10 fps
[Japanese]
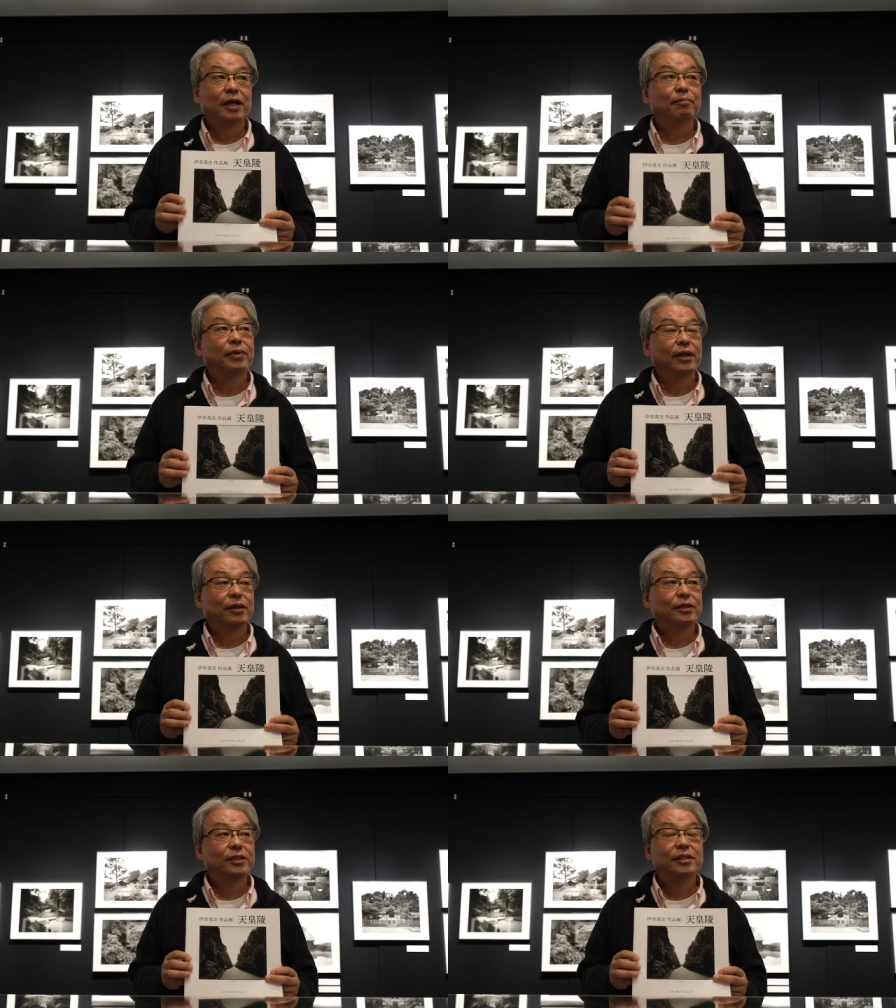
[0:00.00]
参
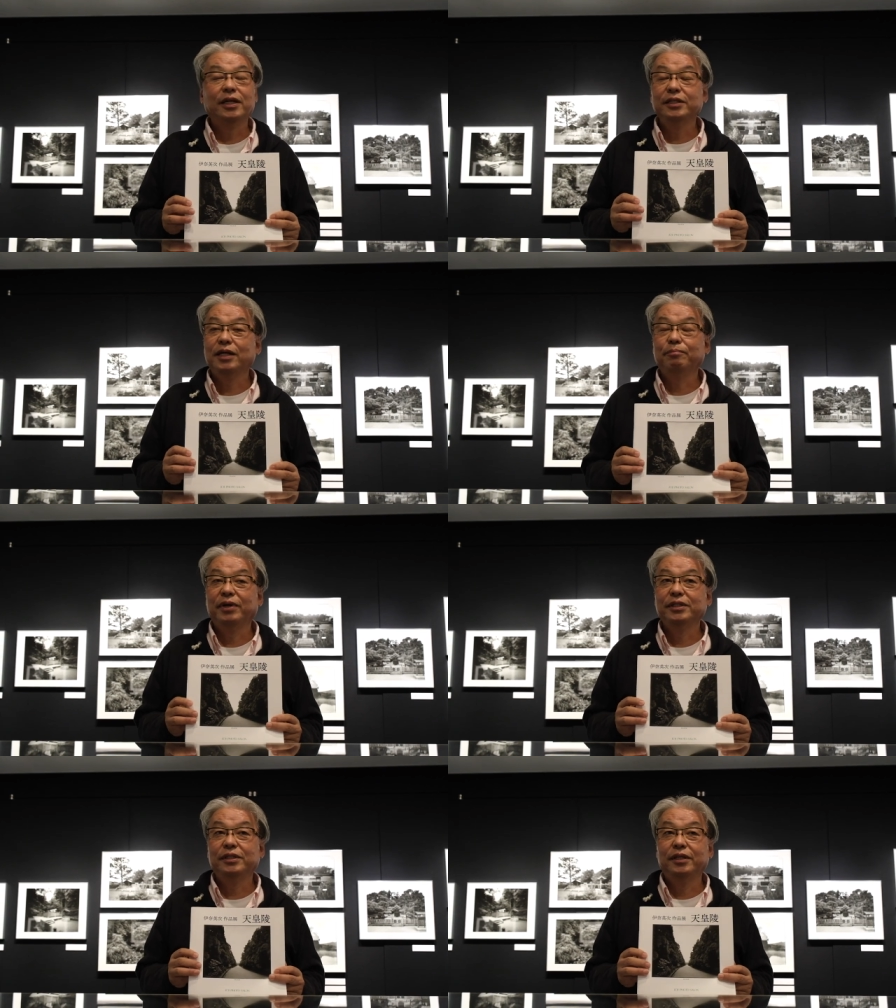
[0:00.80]
拝静かに参
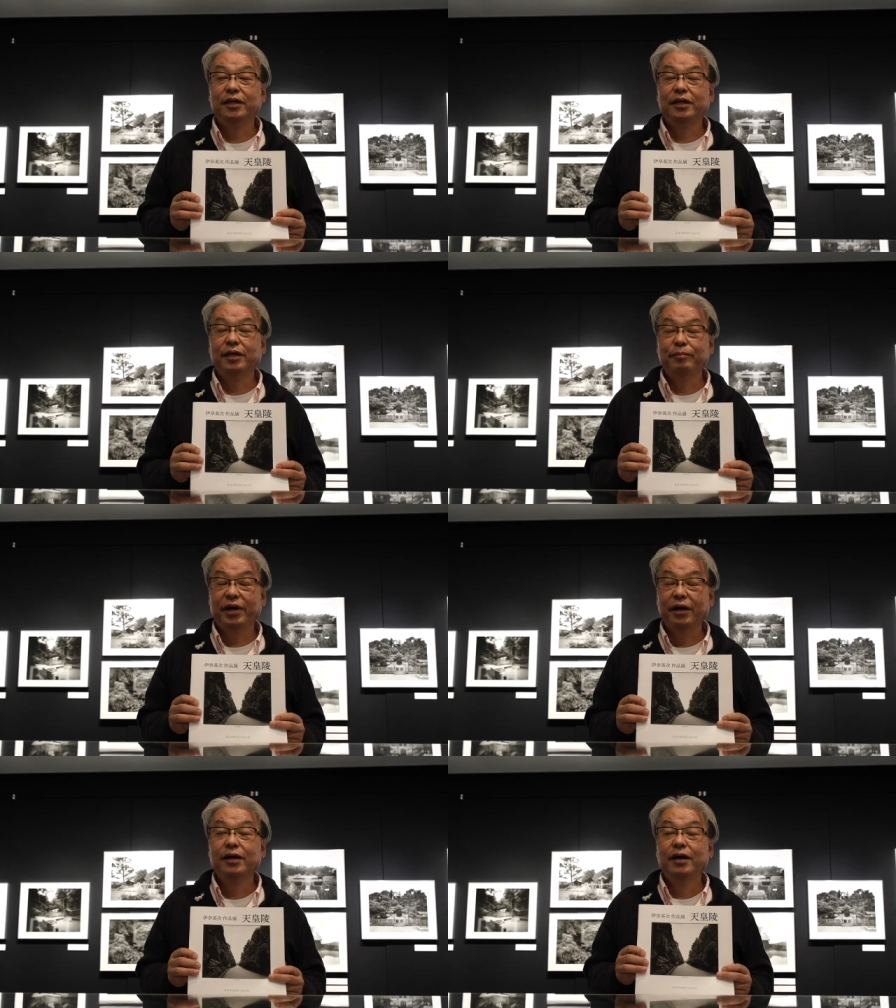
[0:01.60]
拝していただけれ
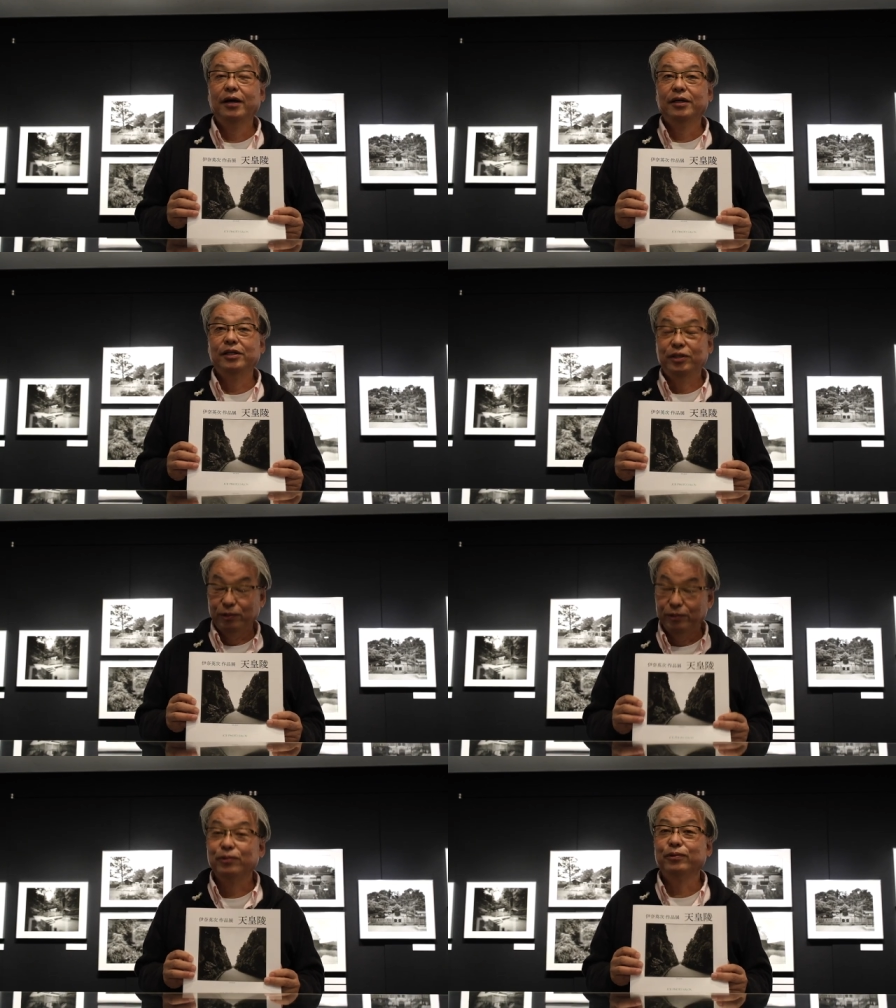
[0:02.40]
ばいい
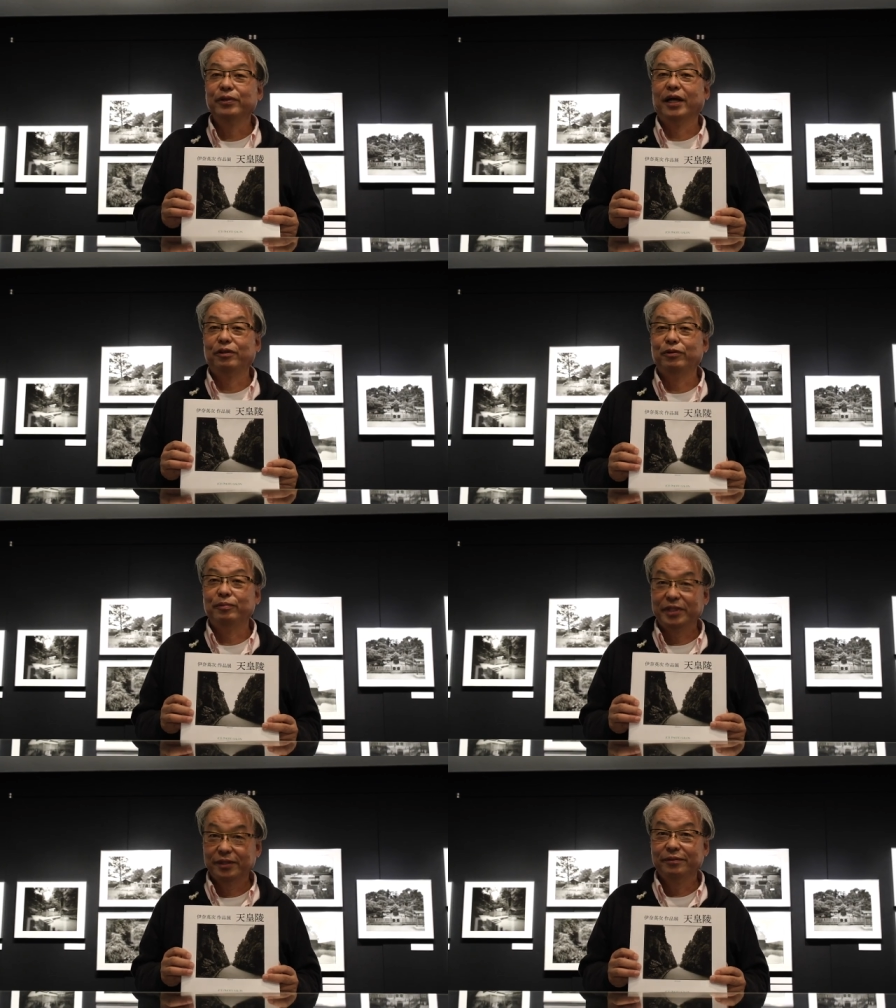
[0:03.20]
ということになってお
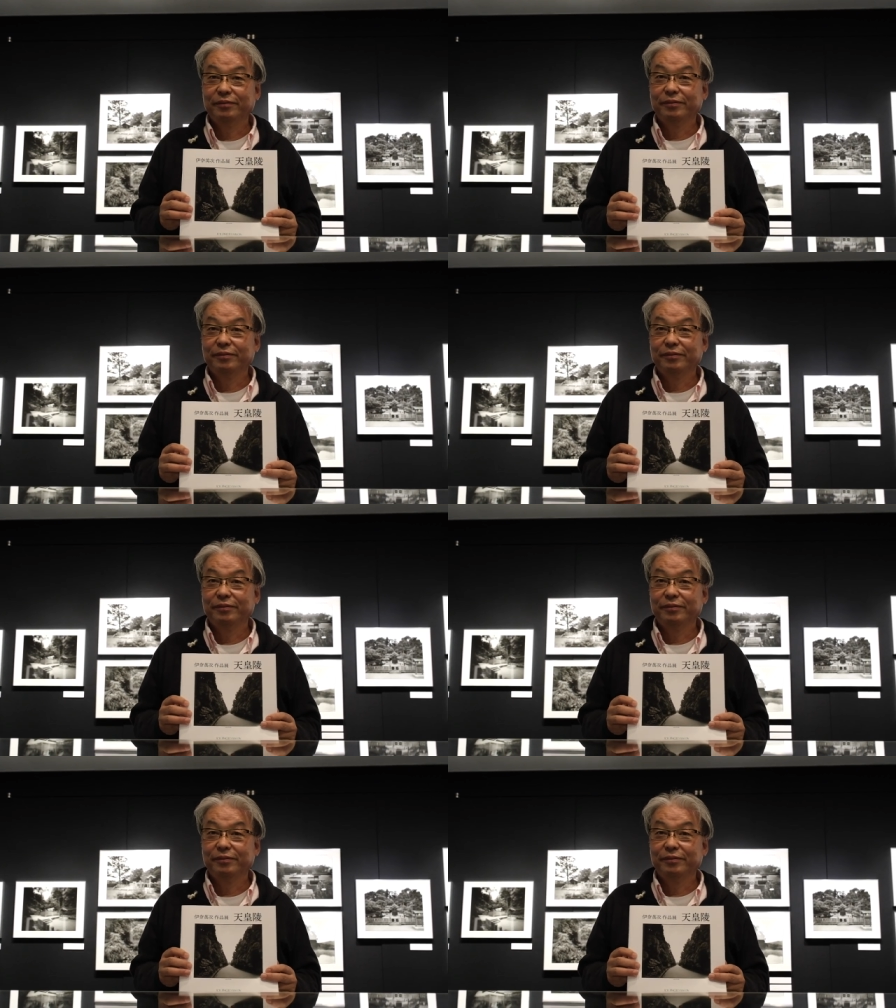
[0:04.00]
ります。